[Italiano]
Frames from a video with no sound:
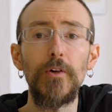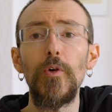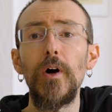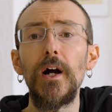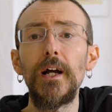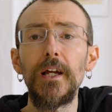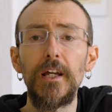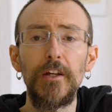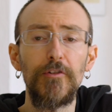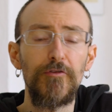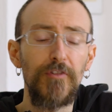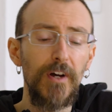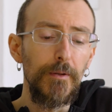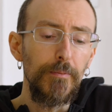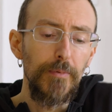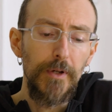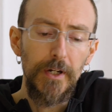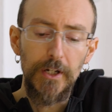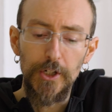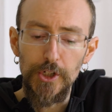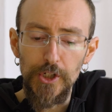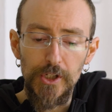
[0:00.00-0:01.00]
o anche file
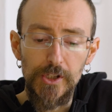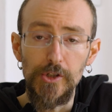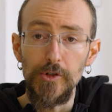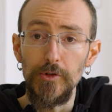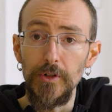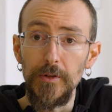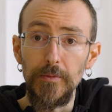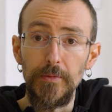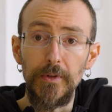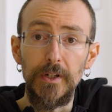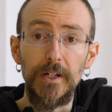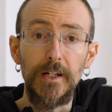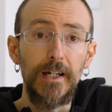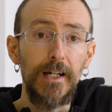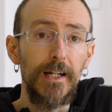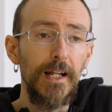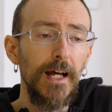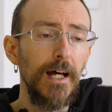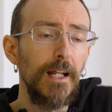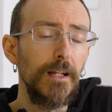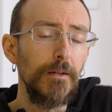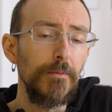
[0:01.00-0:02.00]
per recensioni per il
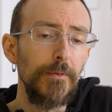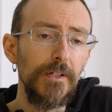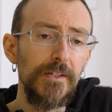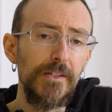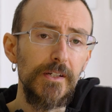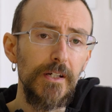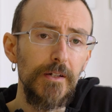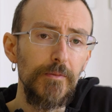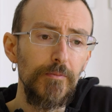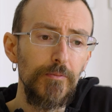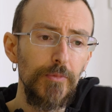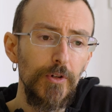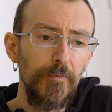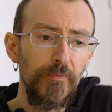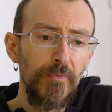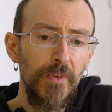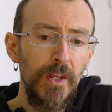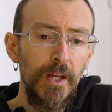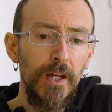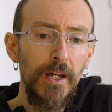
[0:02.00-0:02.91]
canale, per esempio,